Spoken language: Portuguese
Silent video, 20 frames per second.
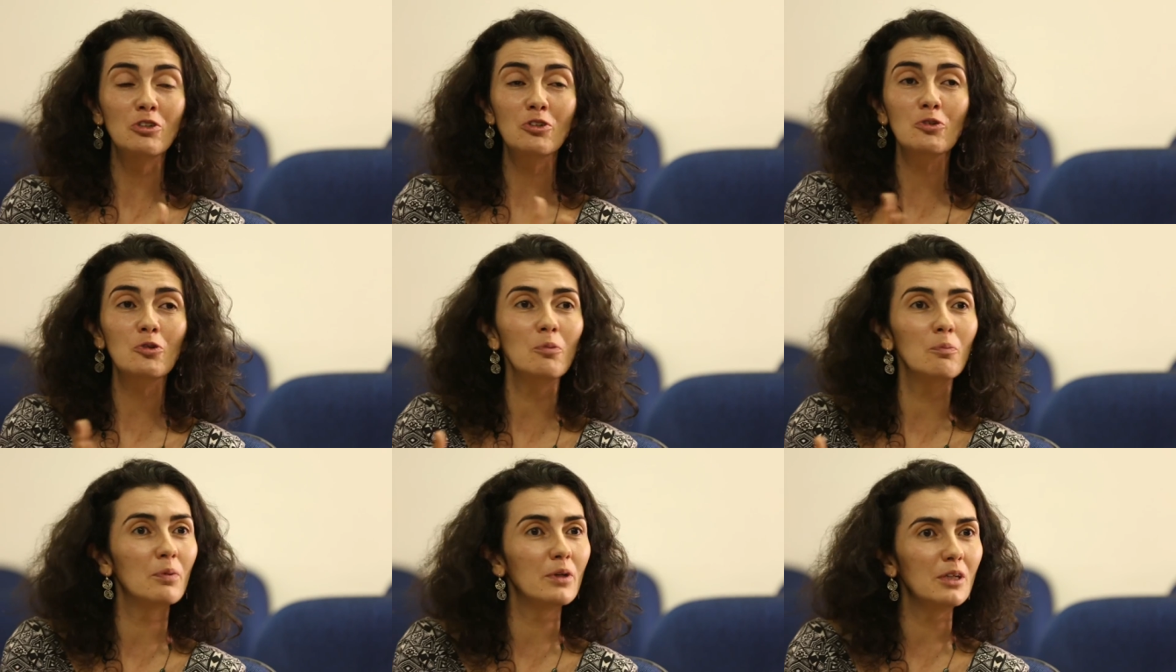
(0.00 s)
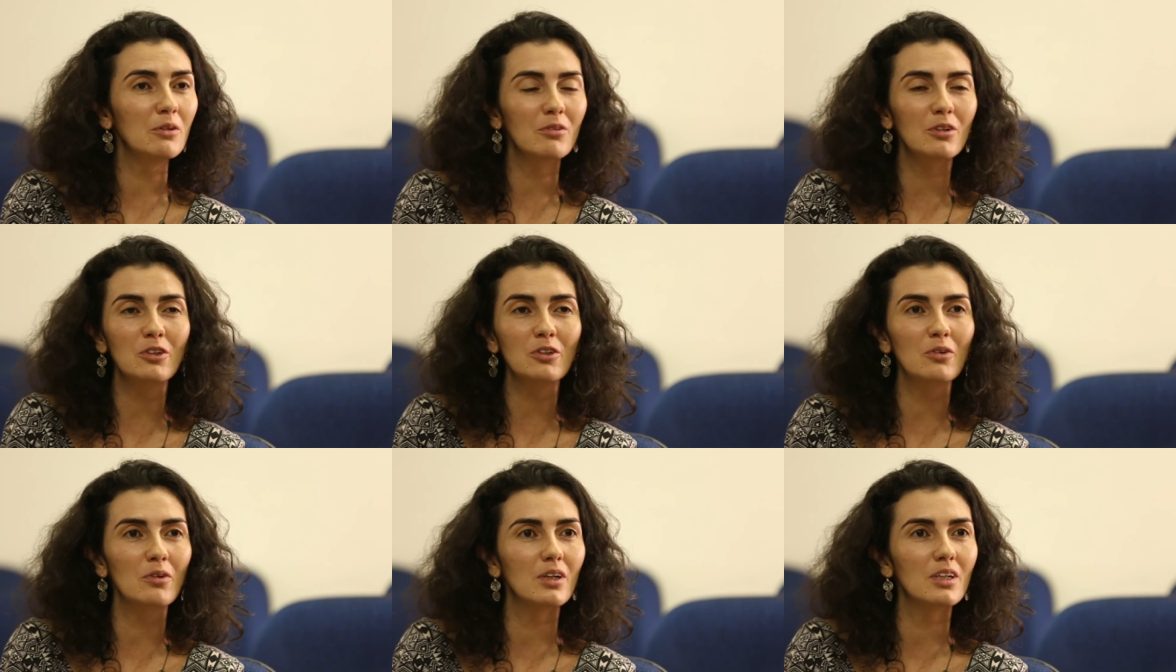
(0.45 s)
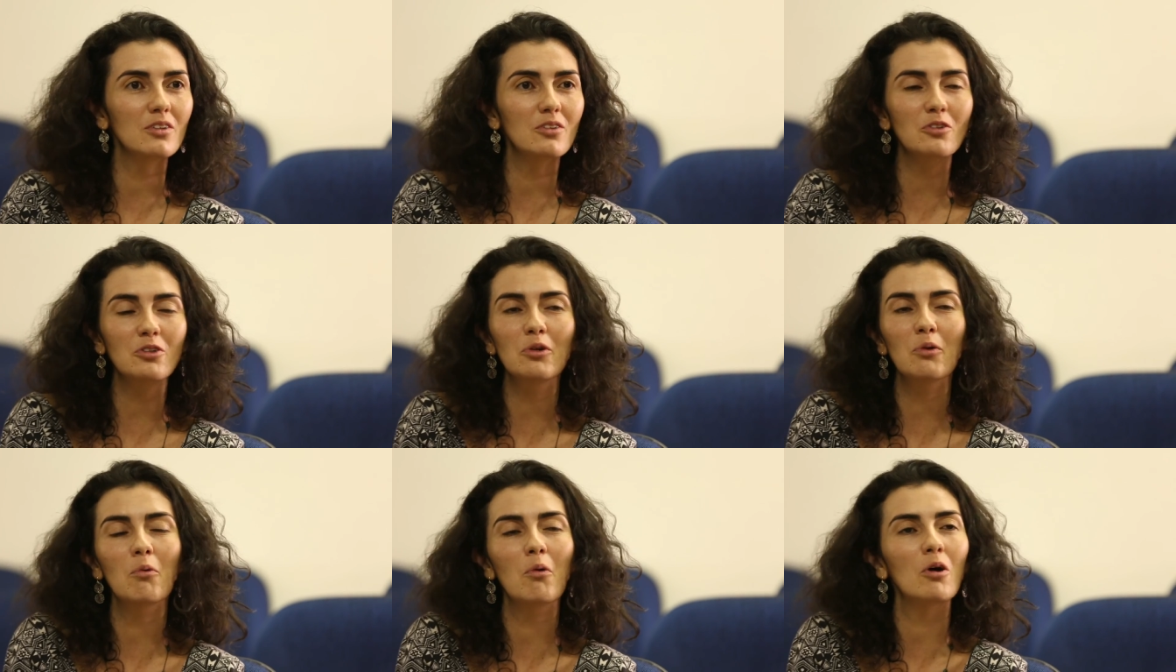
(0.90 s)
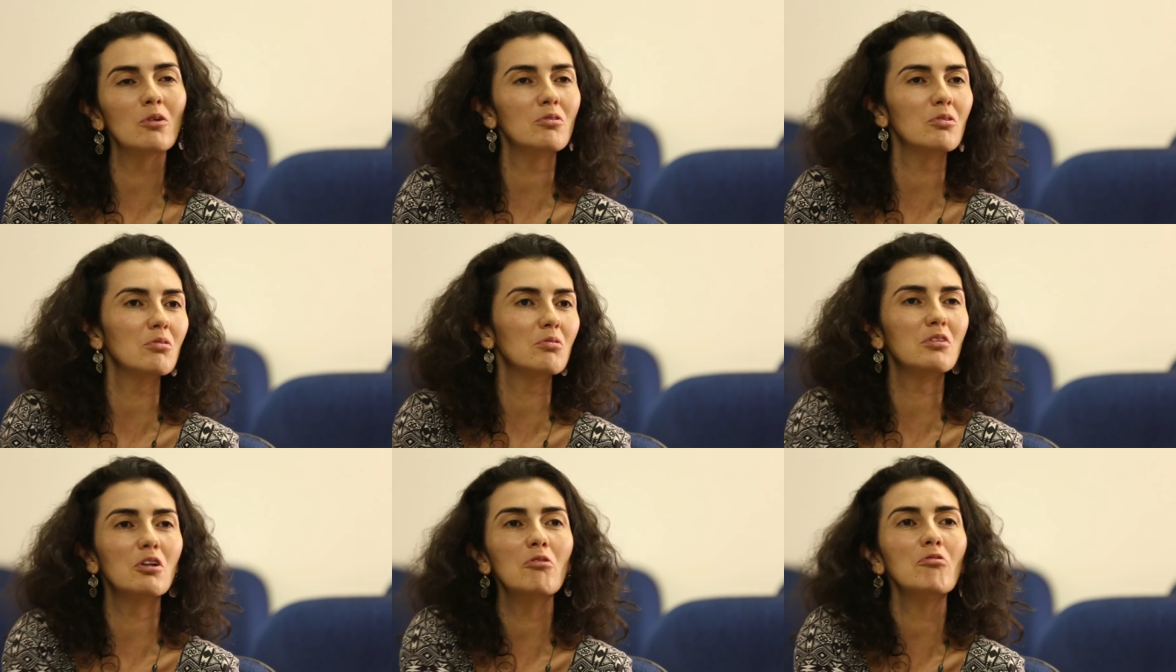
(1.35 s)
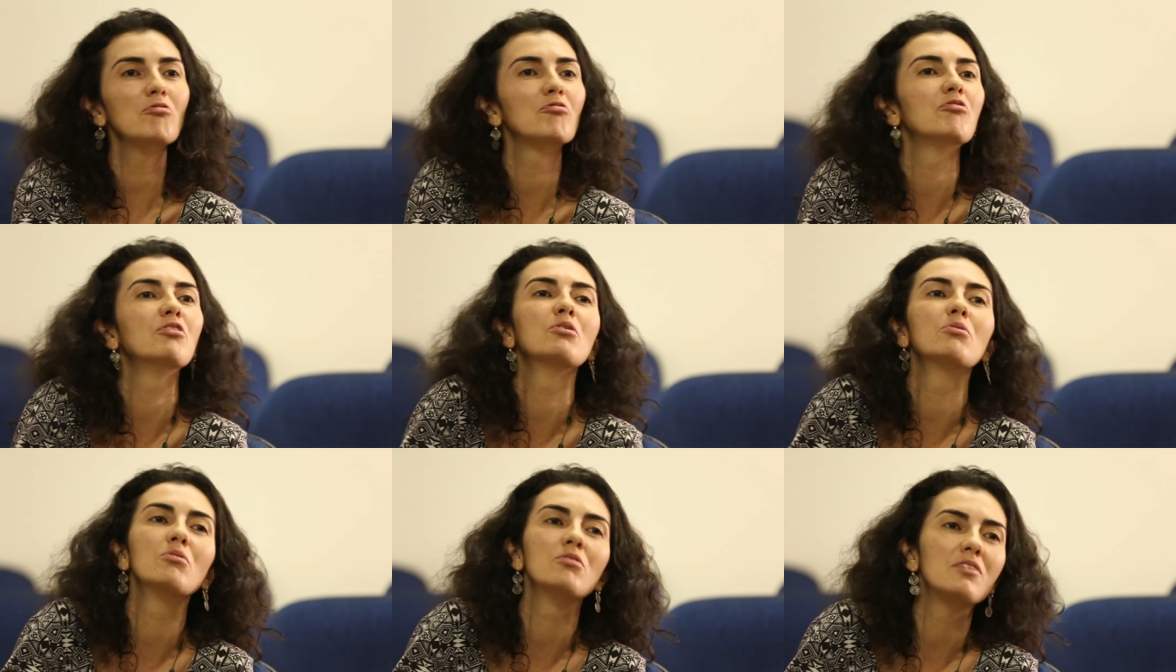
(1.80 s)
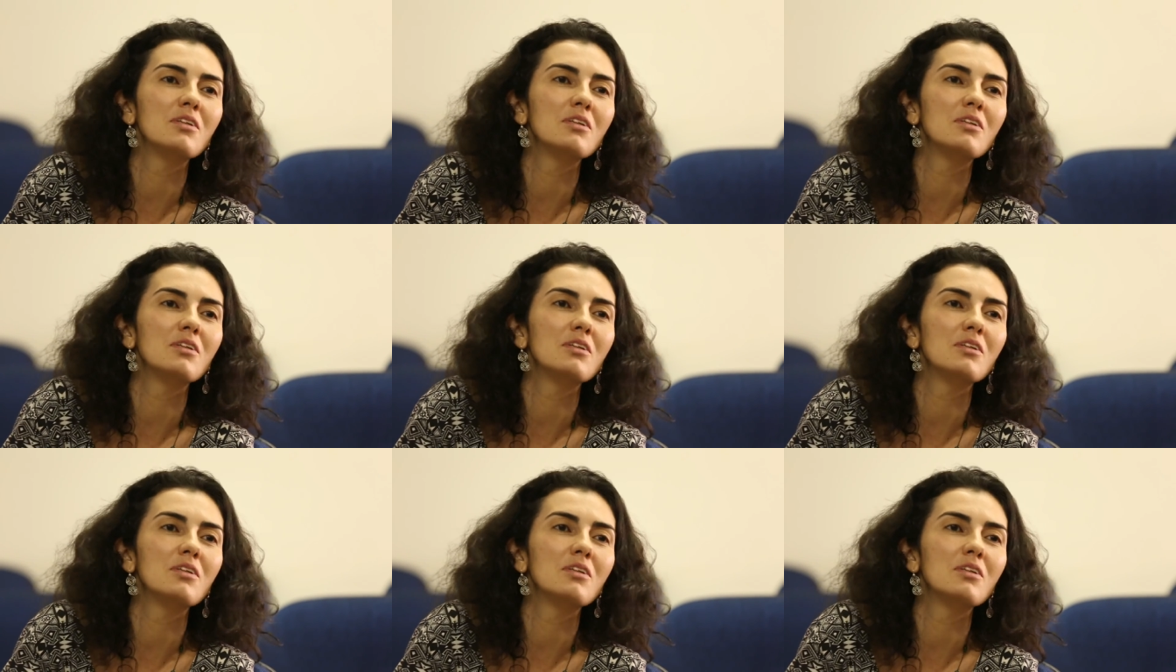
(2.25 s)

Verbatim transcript: descobrindo as coisas que o outro não viu